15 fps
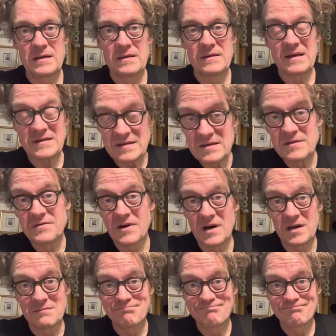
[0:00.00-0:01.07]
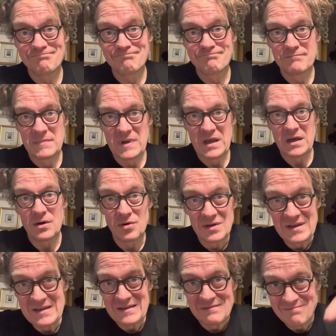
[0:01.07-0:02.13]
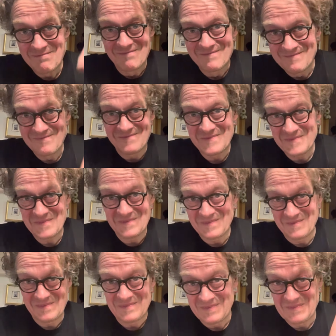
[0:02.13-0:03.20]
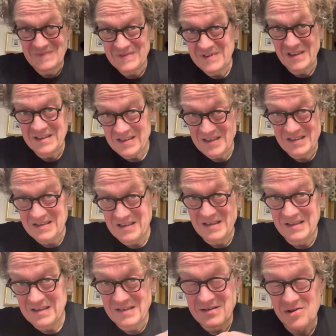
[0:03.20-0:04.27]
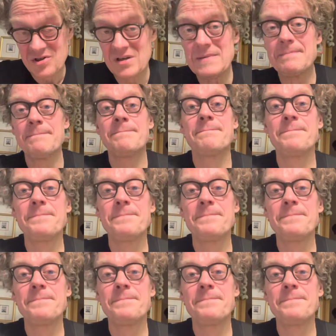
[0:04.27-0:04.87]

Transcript: Das sind die Fragen. Und 64 hat das geschrieben.